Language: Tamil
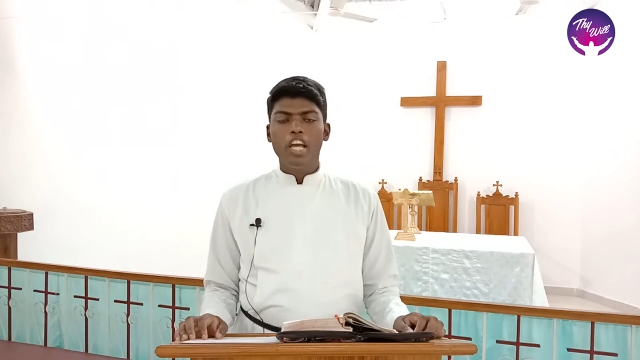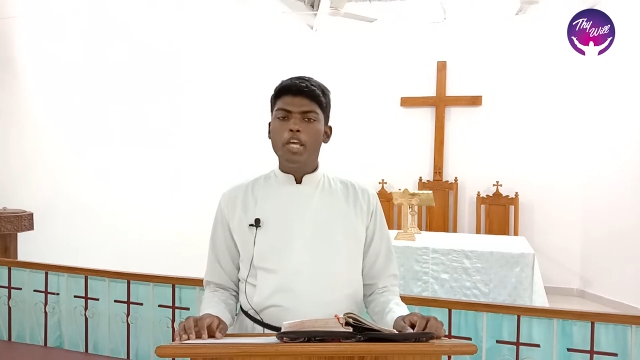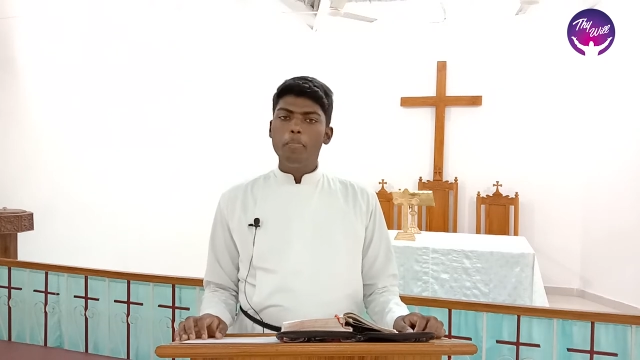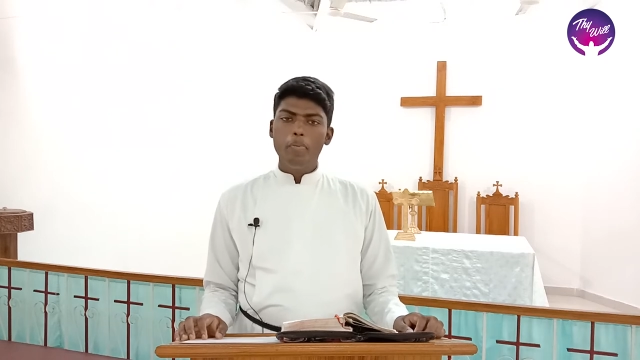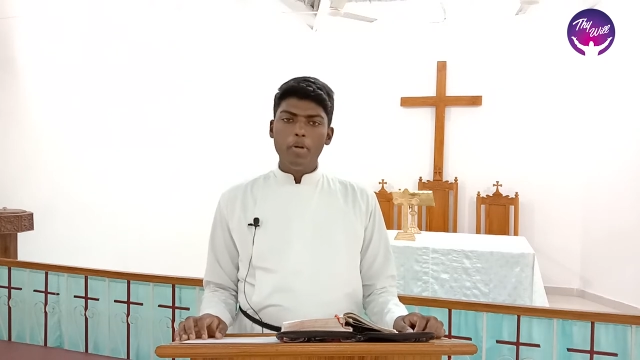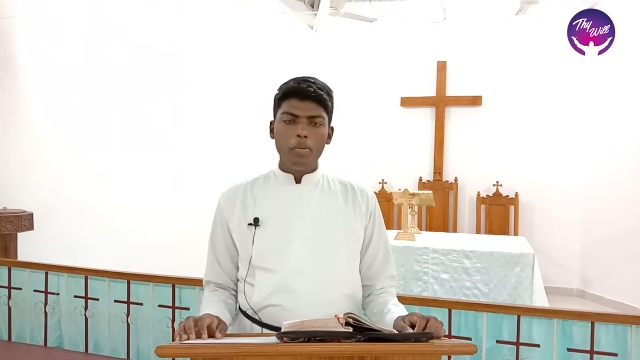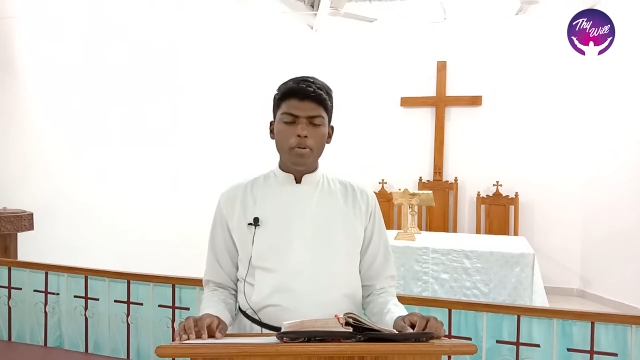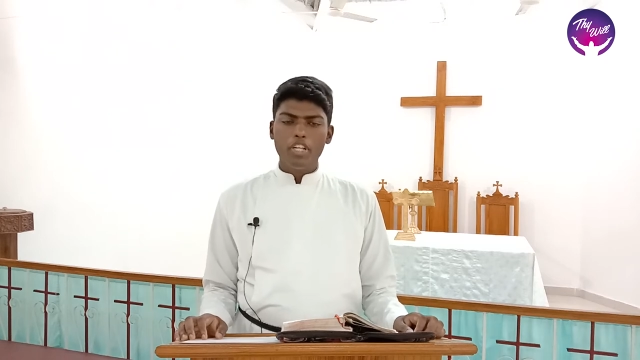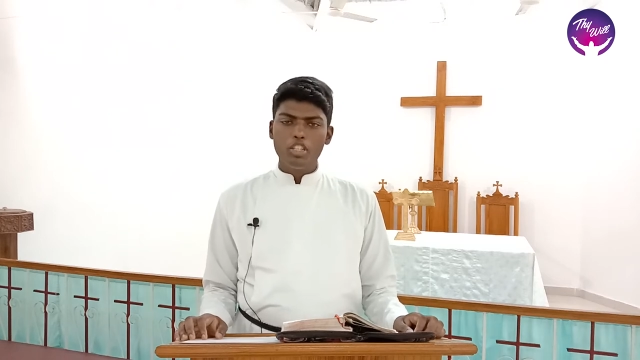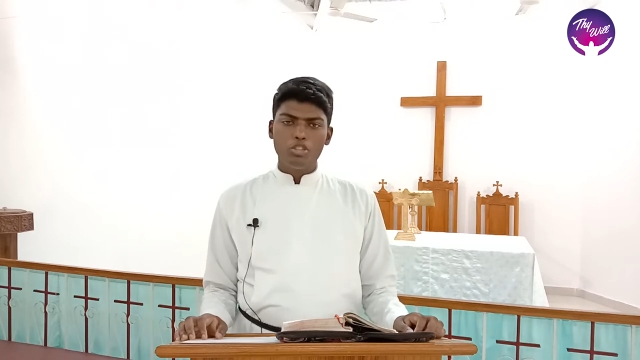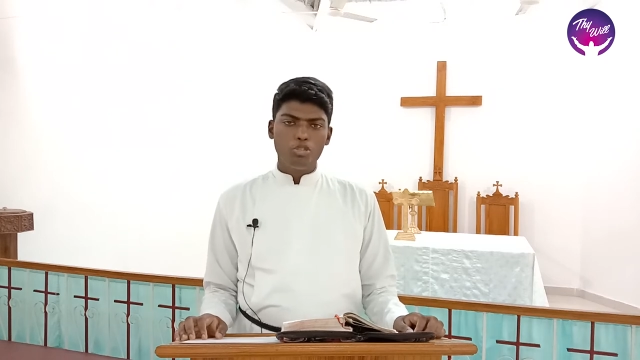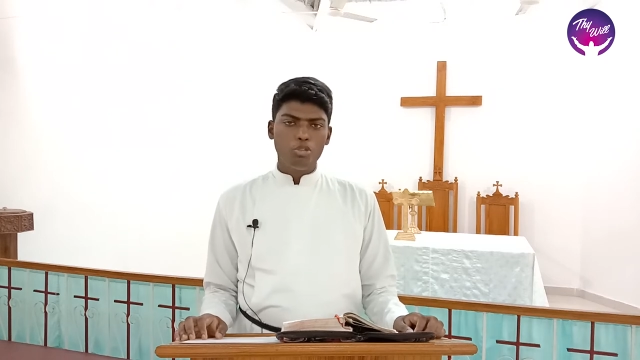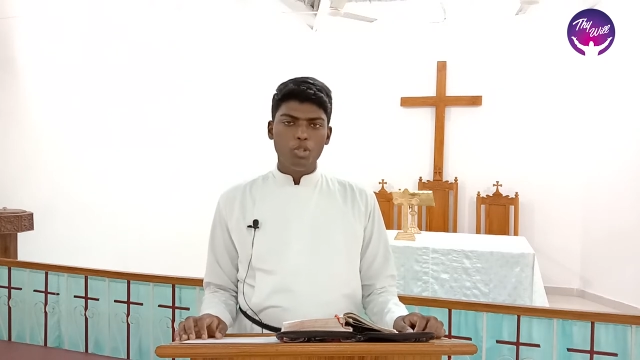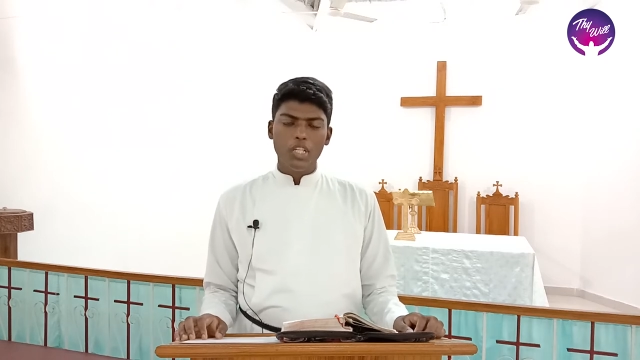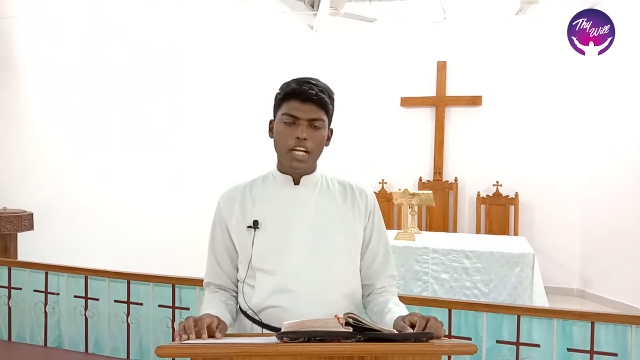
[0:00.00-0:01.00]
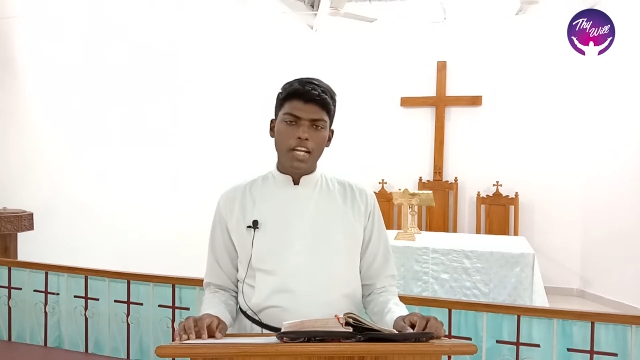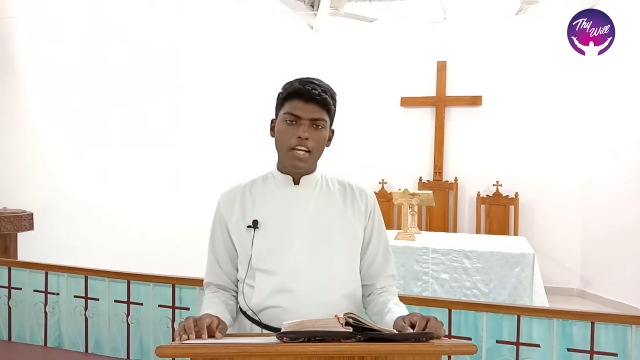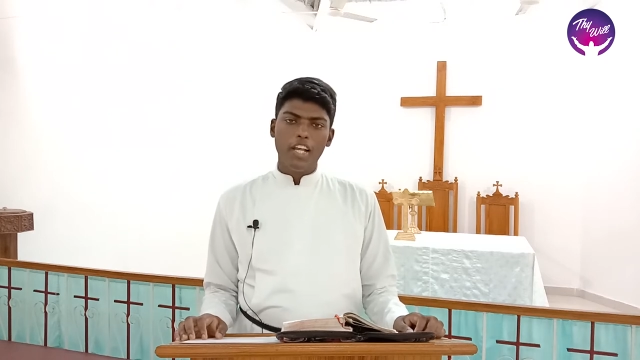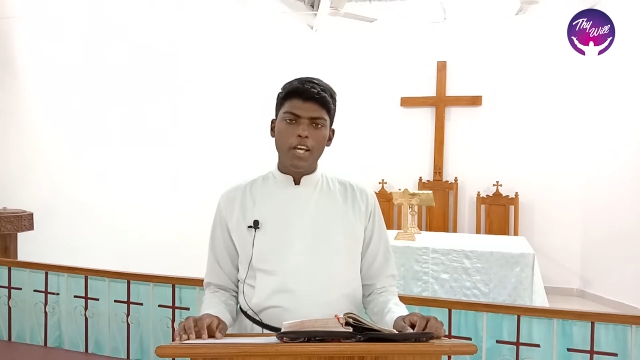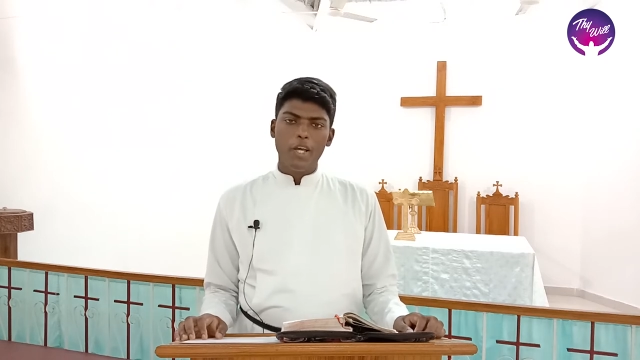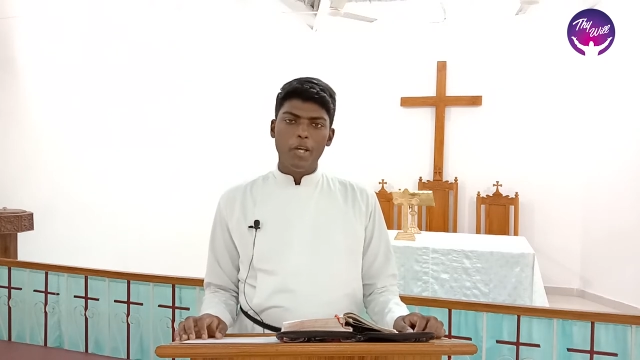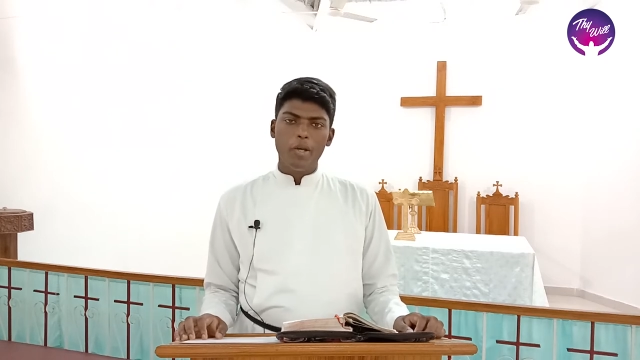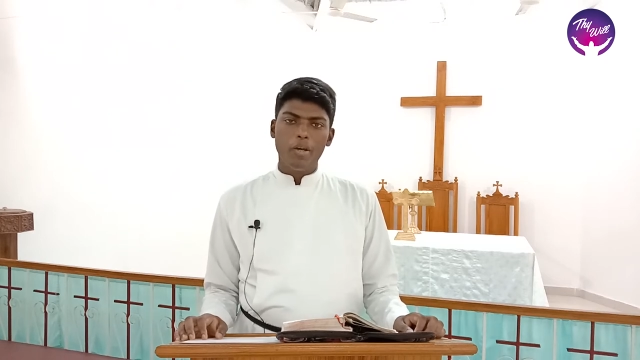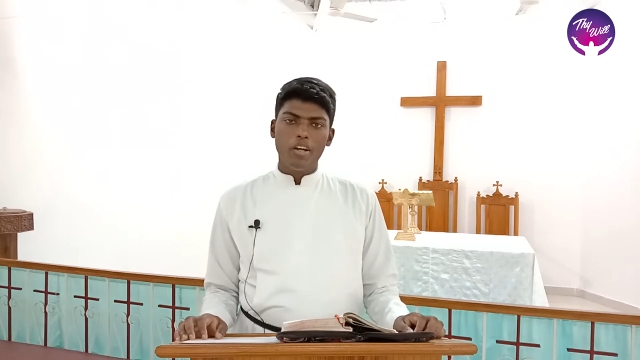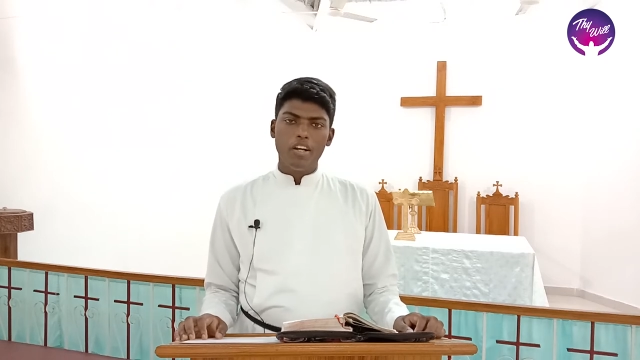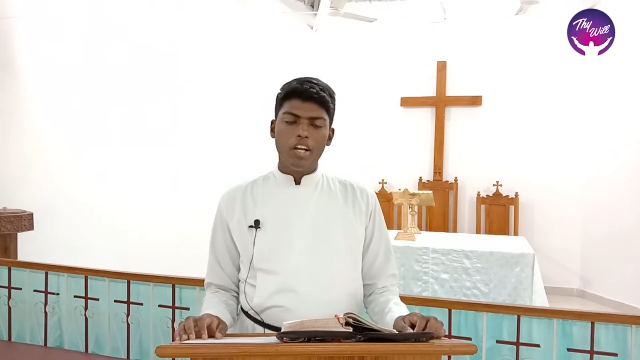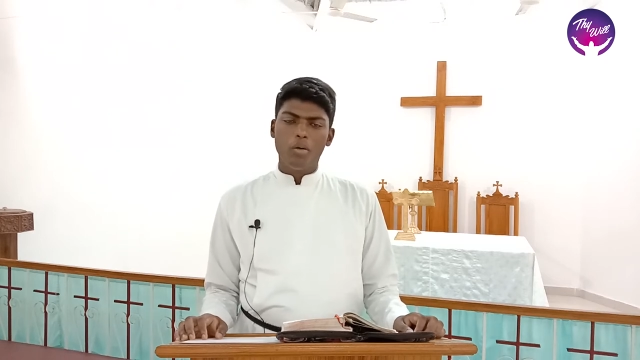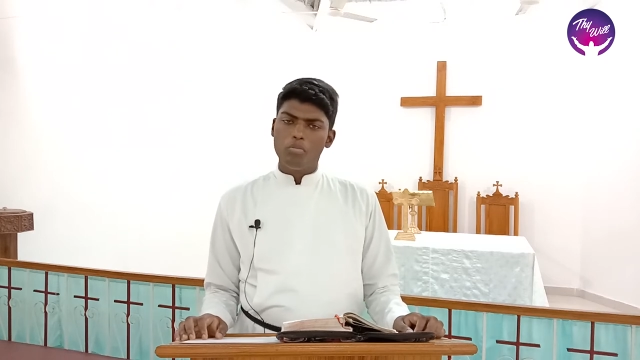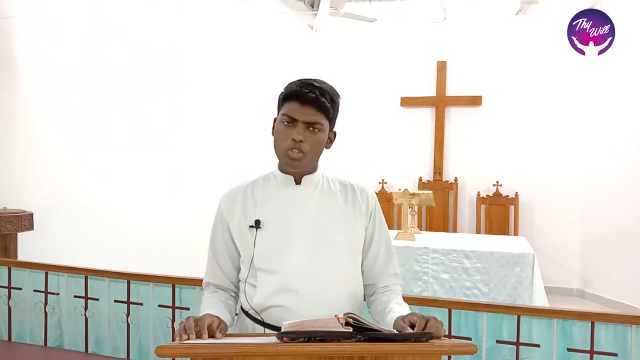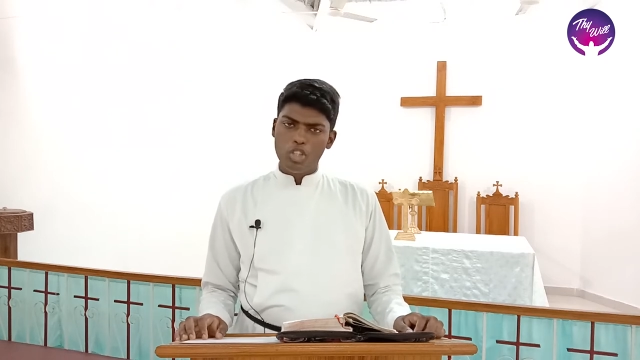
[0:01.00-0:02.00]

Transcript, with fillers: இப்படிப்பட்ட சூழ்நிலையிலே நாம்